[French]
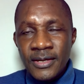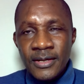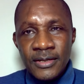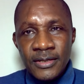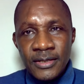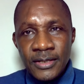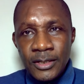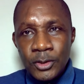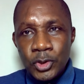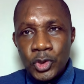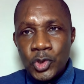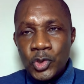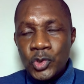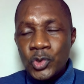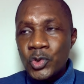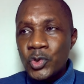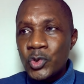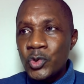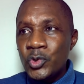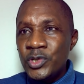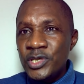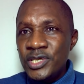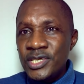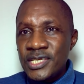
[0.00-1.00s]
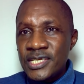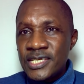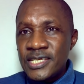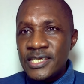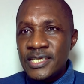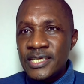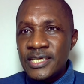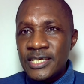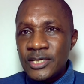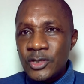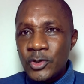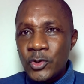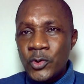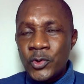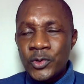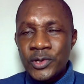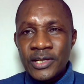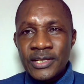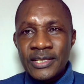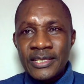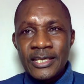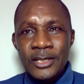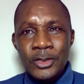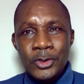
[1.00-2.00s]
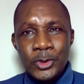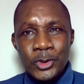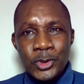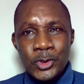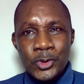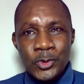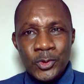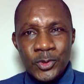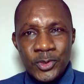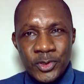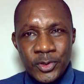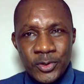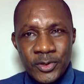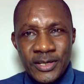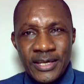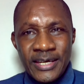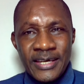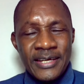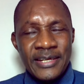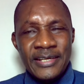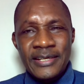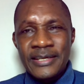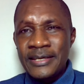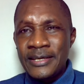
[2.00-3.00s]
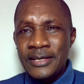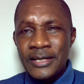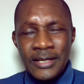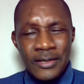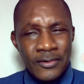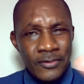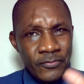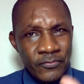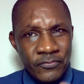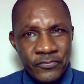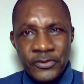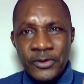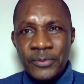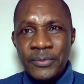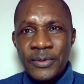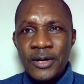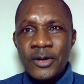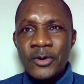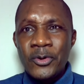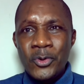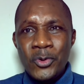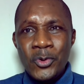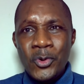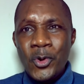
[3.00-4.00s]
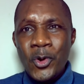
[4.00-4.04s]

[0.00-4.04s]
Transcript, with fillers: Ni Soro ni Siriki Konate ne sont de RDR. Vraiment,